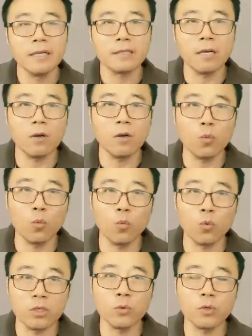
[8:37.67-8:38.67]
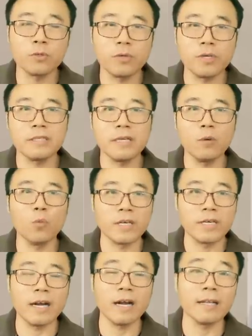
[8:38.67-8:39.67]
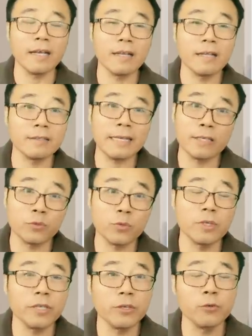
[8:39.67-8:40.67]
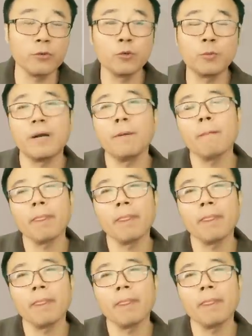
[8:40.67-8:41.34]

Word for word: 到了五十多岁儿，像我这样年龄再做这 YouTube，r